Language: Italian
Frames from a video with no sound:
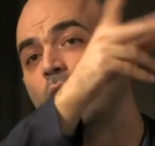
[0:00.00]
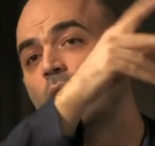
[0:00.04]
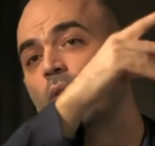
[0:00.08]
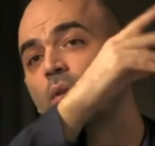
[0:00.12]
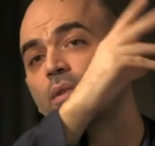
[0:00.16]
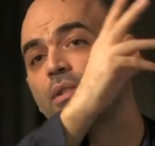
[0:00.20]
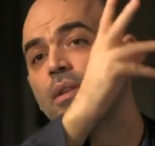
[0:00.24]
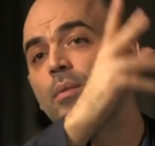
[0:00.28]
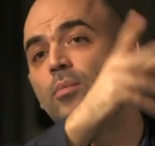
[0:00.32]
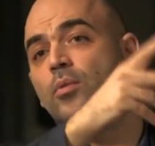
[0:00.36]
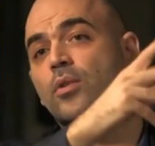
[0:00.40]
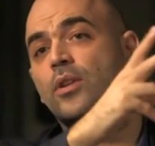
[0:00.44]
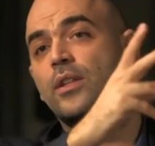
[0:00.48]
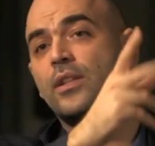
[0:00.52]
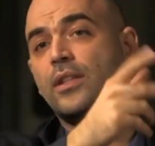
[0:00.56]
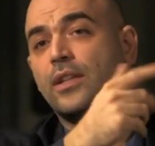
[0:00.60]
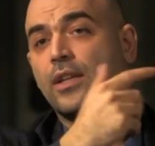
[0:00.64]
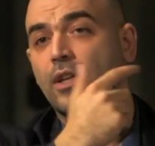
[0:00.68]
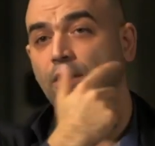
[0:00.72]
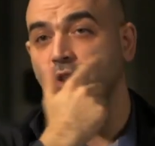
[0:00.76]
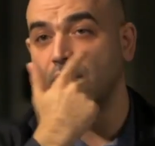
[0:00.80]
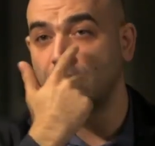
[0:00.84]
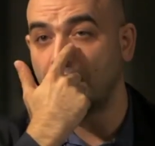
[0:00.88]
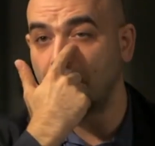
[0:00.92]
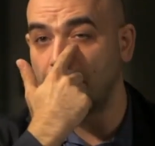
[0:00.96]
che cosa
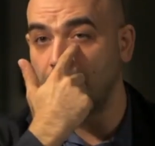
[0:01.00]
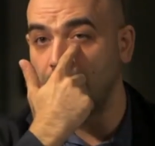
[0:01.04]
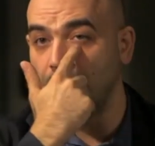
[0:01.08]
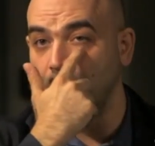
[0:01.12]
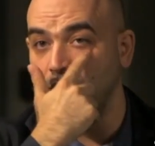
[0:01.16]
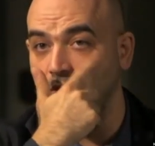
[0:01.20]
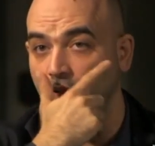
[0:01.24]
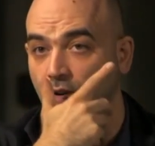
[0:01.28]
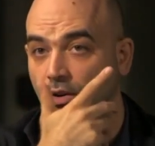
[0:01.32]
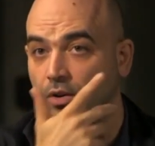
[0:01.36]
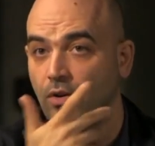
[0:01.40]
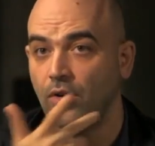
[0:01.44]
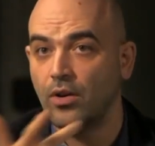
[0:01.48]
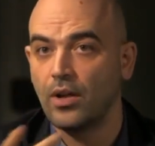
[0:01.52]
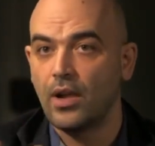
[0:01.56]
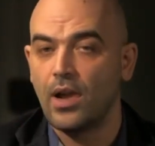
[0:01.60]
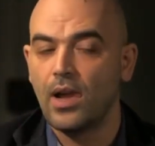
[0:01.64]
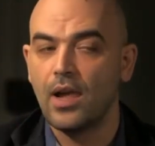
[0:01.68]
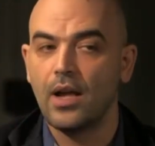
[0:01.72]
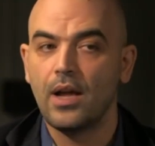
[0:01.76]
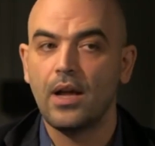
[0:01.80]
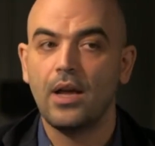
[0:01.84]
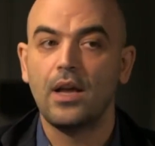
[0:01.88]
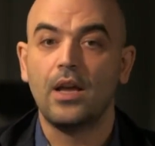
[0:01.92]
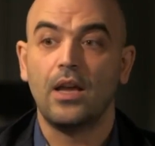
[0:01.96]
politica c'era dietro, no?
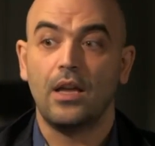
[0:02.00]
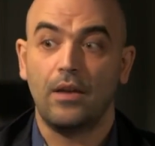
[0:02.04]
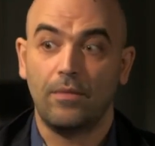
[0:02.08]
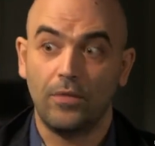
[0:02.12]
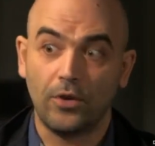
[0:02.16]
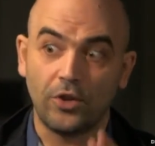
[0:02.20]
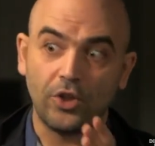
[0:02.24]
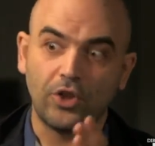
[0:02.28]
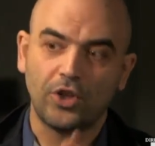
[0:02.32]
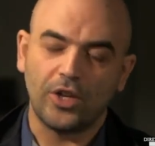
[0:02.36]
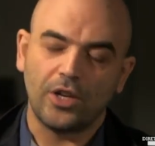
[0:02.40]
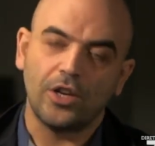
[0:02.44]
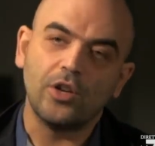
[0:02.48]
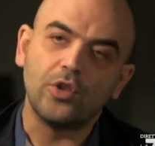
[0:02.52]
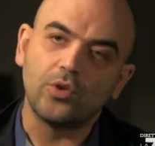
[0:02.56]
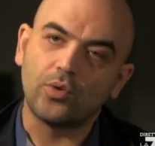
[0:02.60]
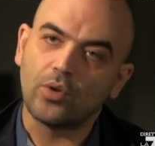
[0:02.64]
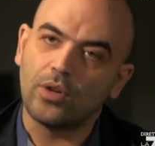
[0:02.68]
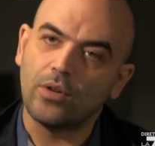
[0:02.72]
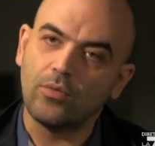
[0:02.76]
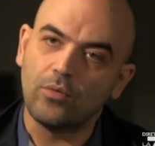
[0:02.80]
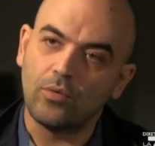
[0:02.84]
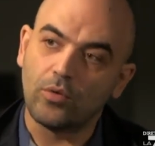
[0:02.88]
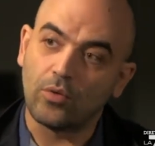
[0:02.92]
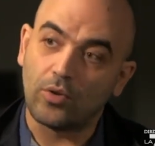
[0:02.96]
Invece c'era il
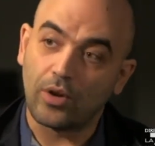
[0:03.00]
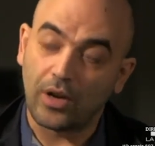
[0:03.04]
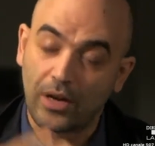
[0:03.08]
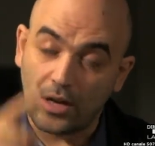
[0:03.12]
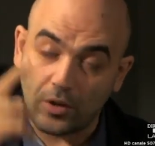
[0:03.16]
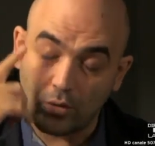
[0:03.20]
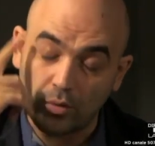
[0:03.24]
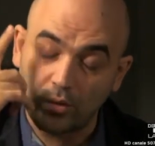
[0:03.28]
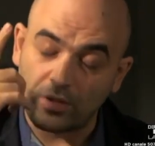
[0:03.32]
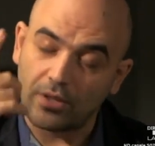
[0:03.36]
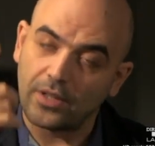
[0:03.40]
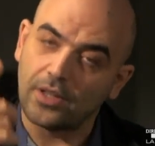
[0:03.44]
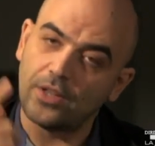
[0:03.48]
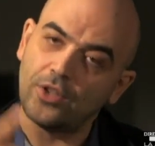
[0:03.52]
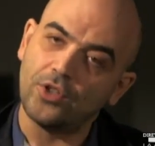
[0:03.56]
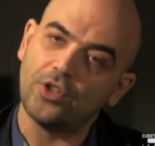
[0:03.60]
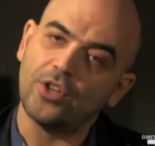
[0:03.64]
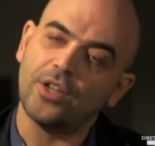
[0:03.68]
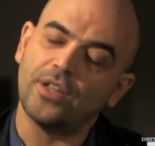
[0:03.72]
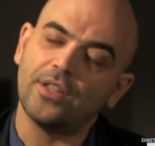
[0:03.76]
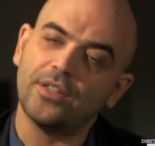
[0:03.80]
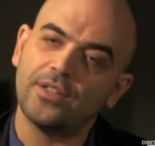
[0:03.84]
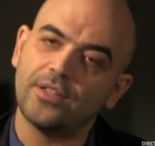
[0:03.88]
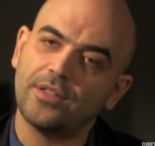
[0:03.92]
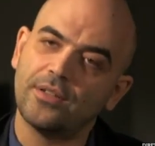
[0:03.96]
suo lavoro e la sua
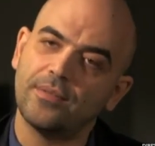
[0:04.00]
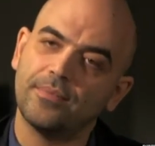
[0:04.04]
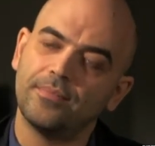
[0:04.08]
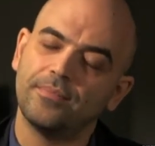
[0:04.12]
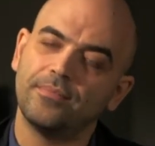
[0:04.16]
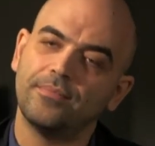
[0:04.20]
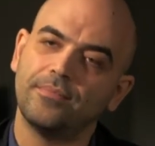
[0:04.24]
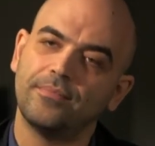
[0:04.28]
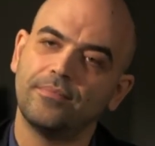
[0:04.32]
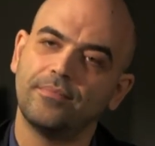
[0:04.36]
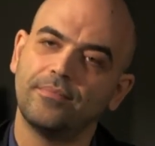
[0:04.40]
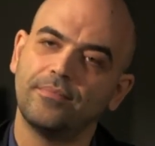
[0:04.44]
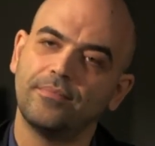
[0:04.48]
intelligenza.